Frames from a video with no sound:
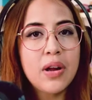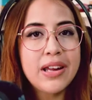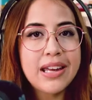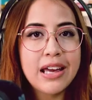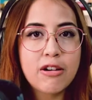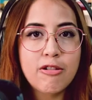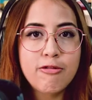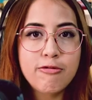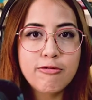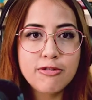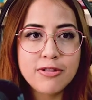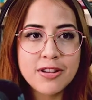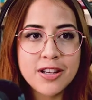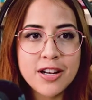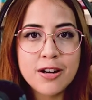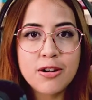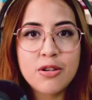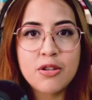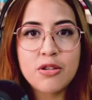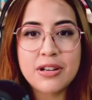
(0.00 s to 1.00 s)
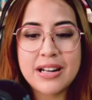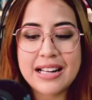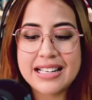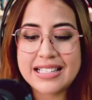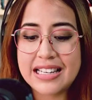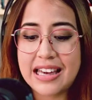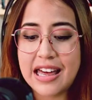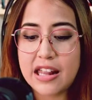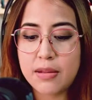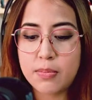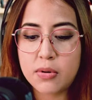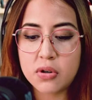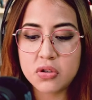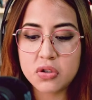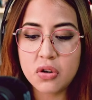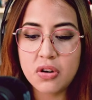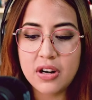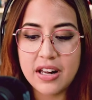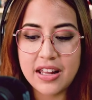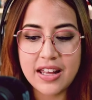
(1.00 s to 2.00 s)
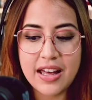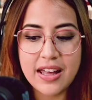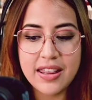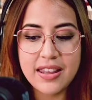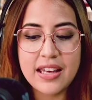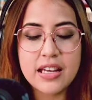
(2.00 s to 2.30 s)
hay que confundirlo con ansiedad por soledad,